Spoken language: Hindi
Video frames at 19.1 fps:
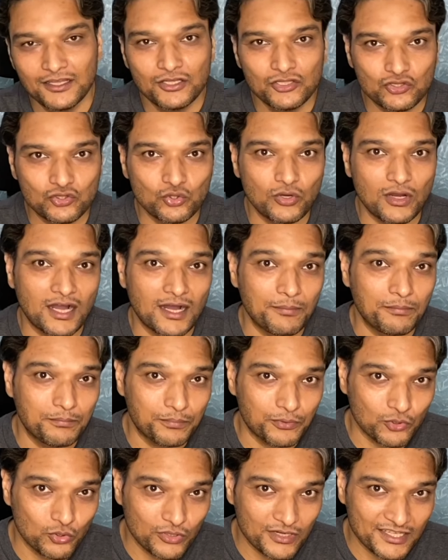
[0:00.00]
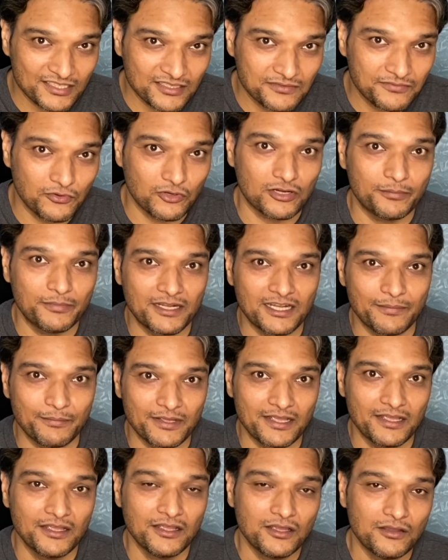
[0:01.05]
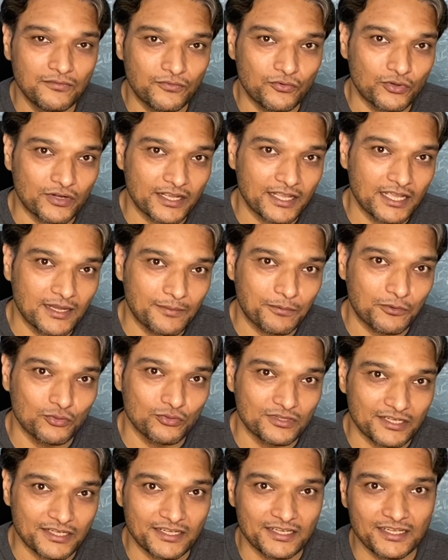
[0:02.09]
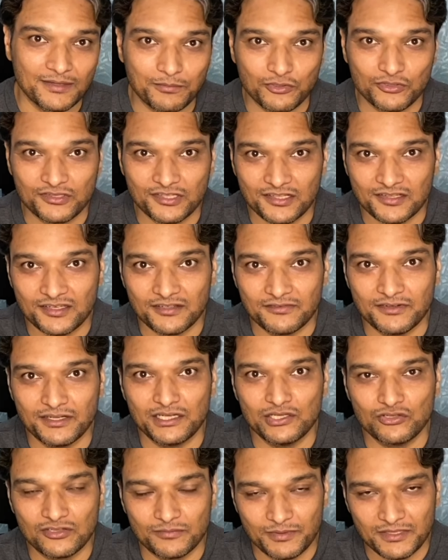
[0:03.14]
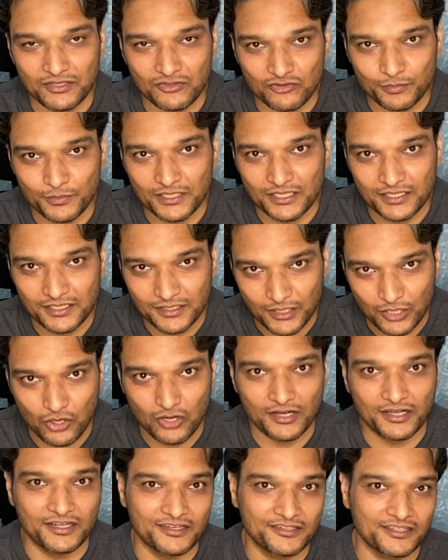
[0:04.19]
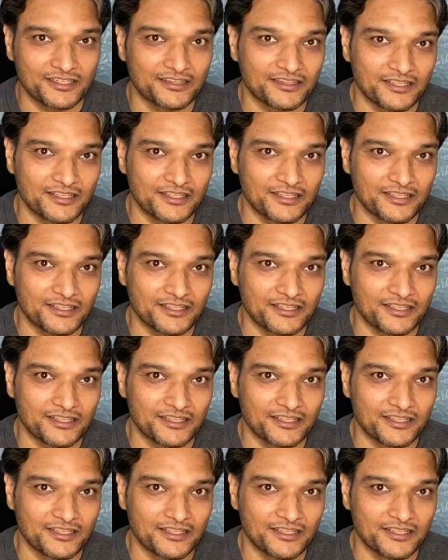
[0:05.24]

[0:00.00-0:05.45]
तो आप प्रो रेस फॉर्मेट में 4K अप टू 30 अप टू 60 वीडियोस भी उसमें रिकॉर्ड कर सकते